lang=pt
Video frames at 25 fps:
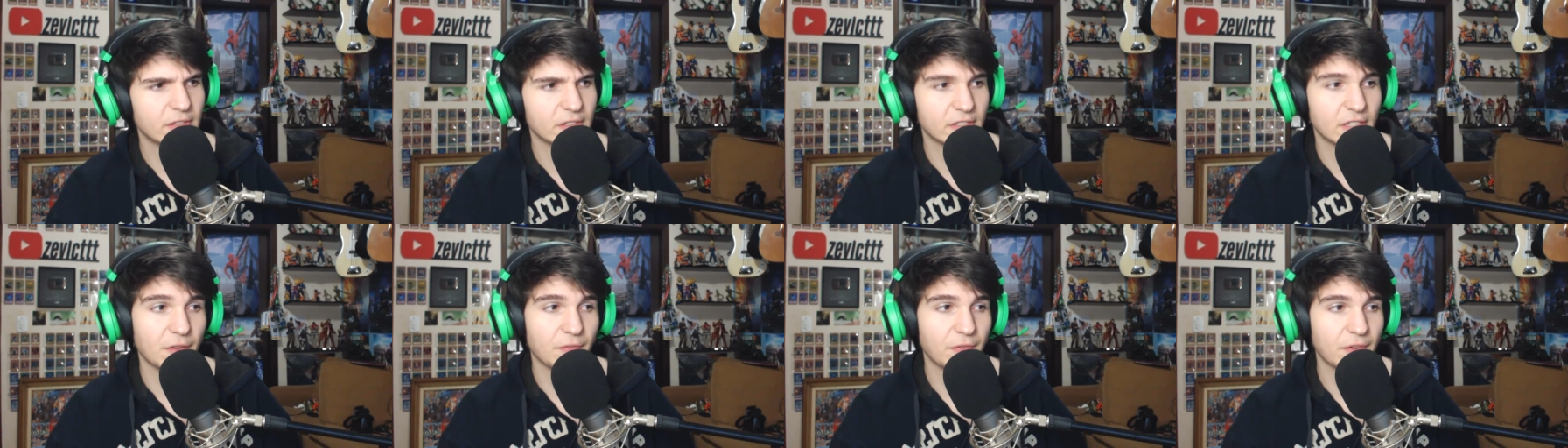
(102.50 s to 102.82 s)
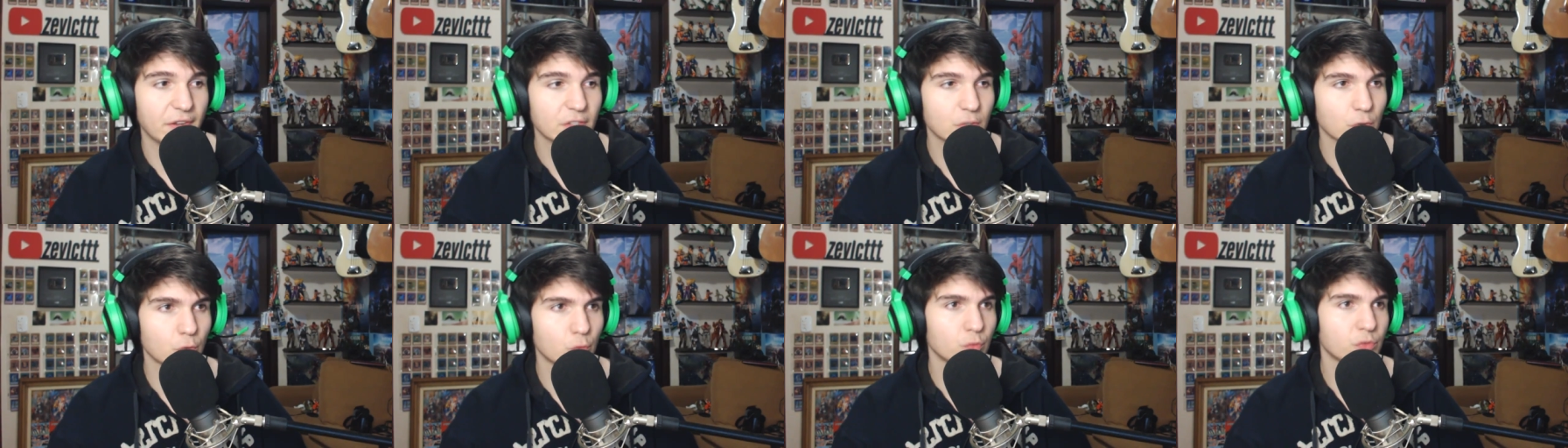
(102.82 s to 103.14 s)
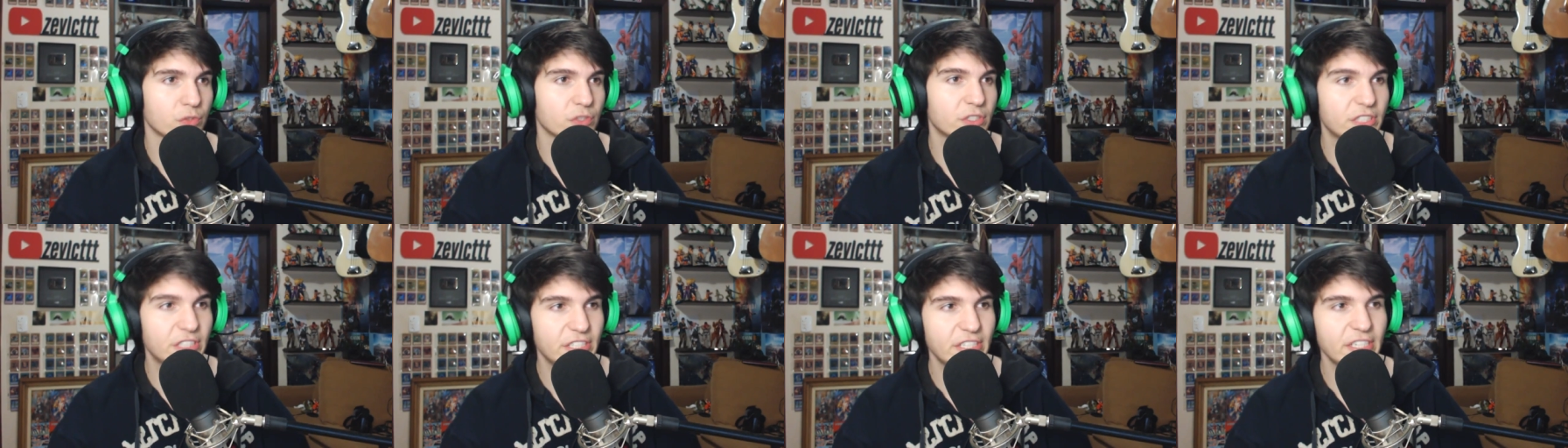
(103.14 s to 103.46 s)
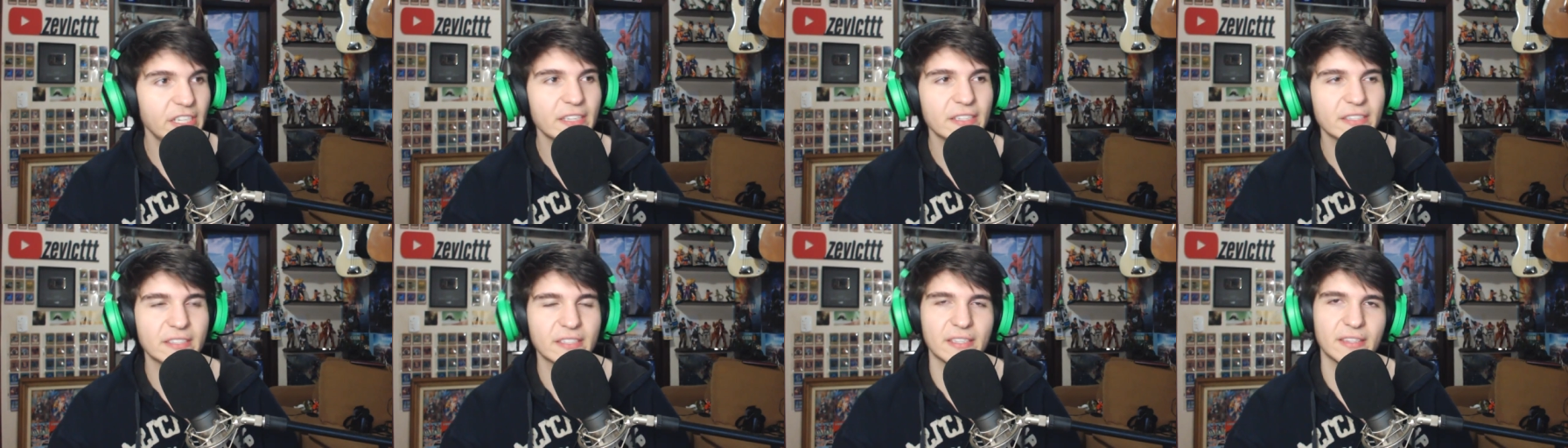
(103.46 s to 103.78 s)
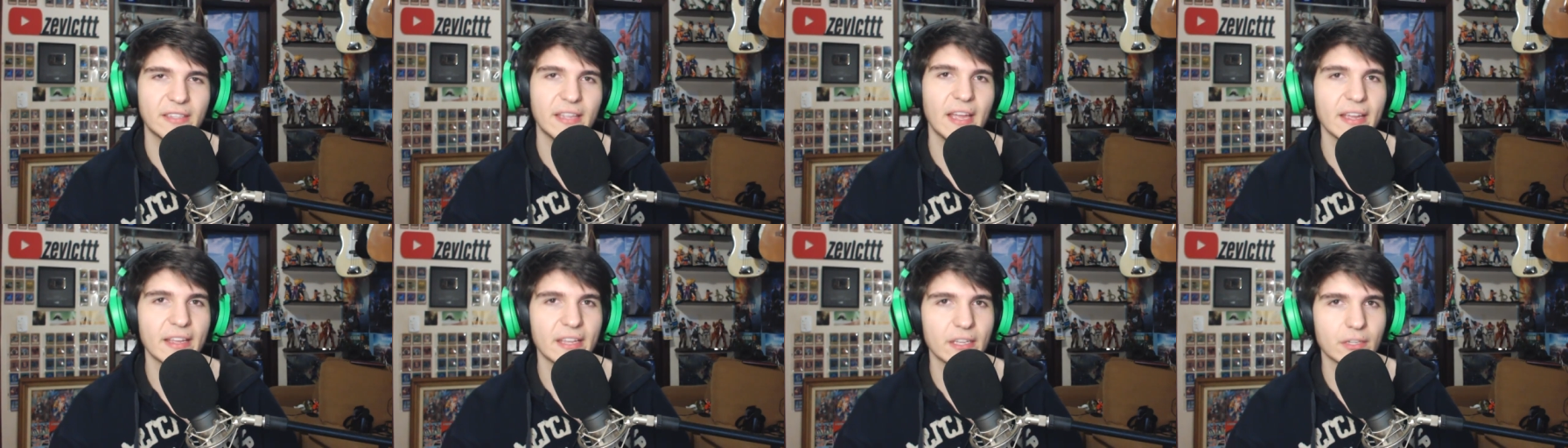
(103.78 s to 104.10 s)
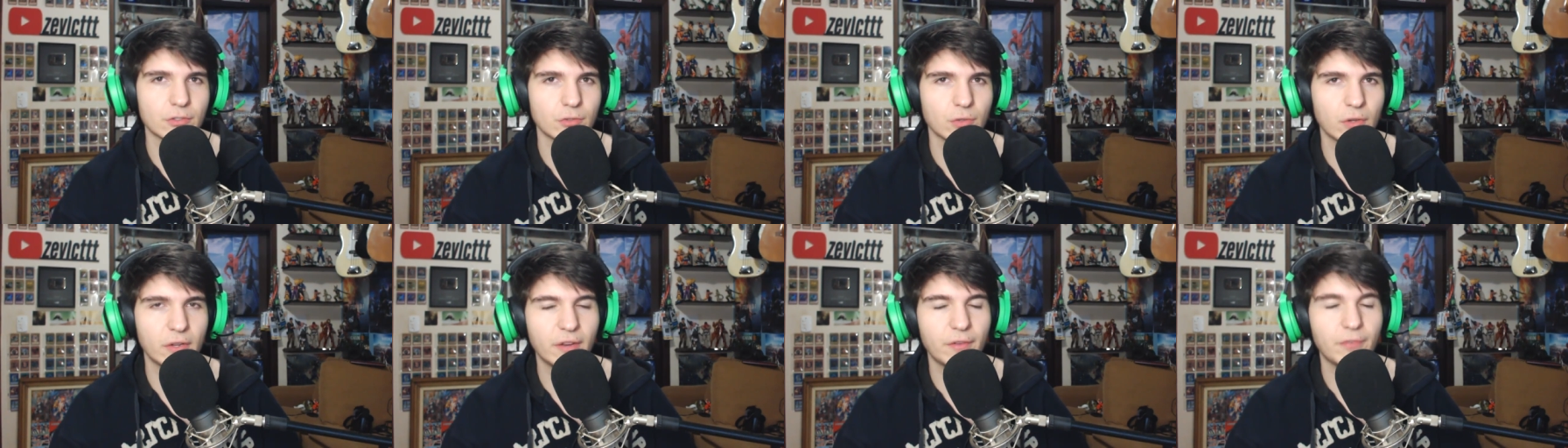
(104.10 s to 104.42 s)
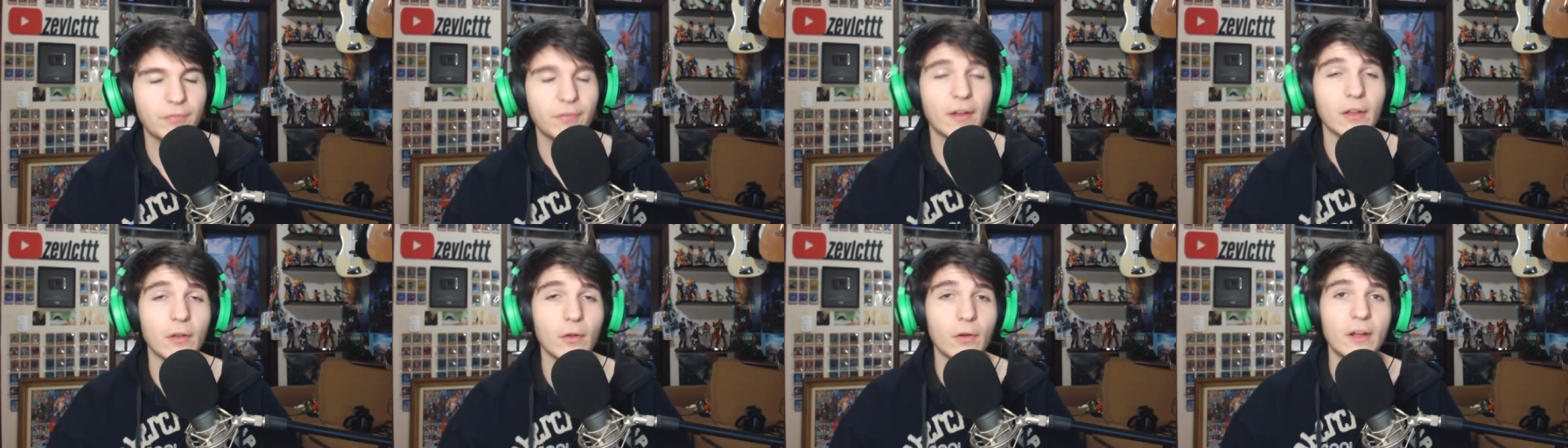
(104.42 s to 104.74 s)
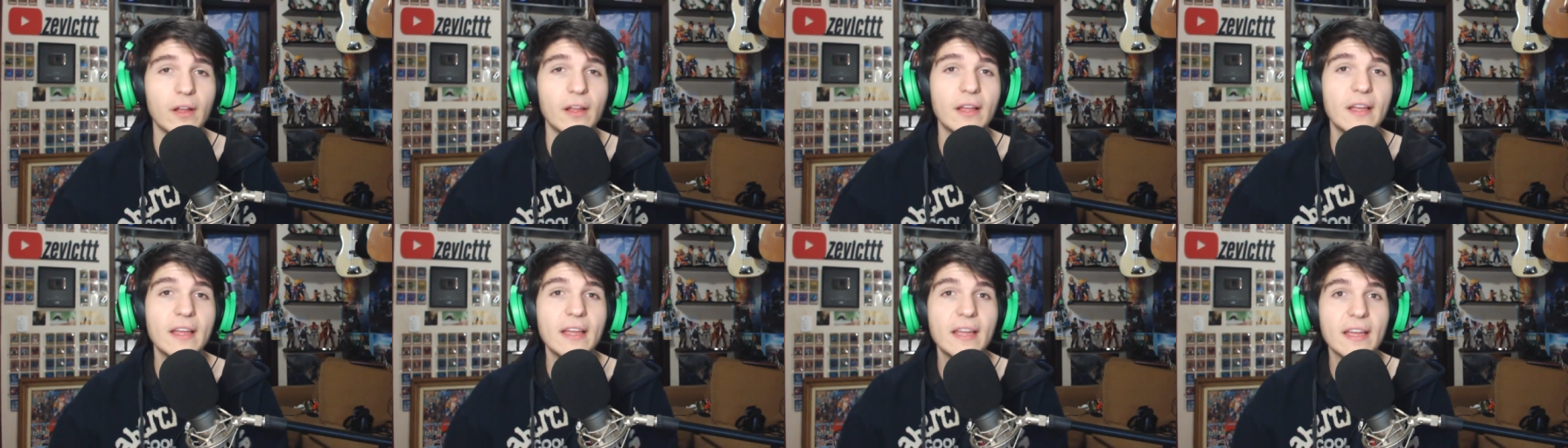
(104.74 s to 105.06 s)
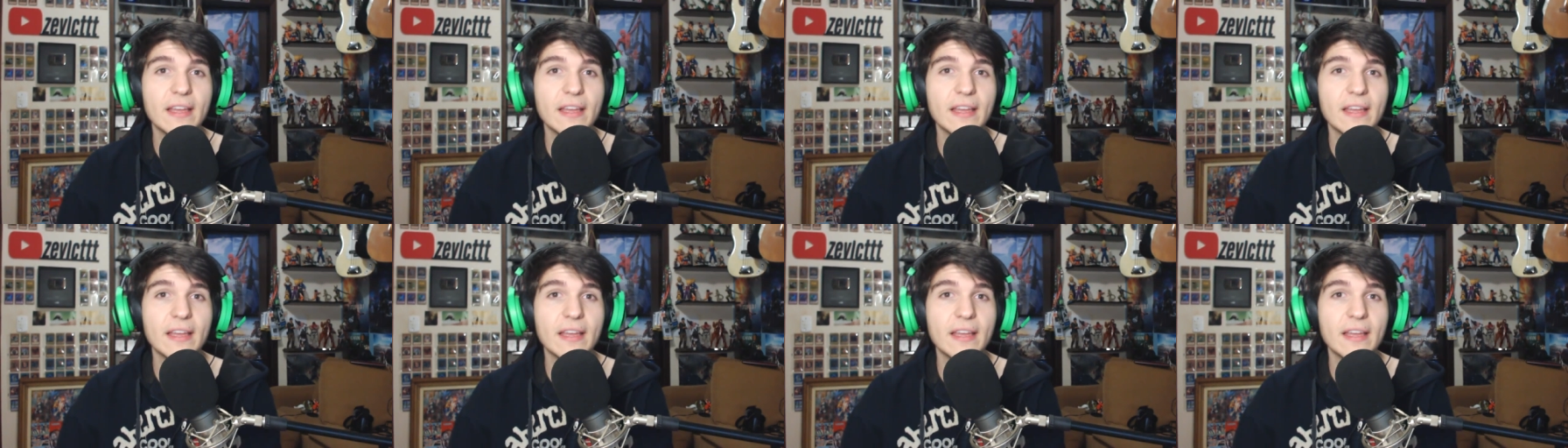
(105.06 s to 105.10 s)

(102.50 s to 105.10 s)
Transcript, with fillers: já faz alguns dias até que a Sony falou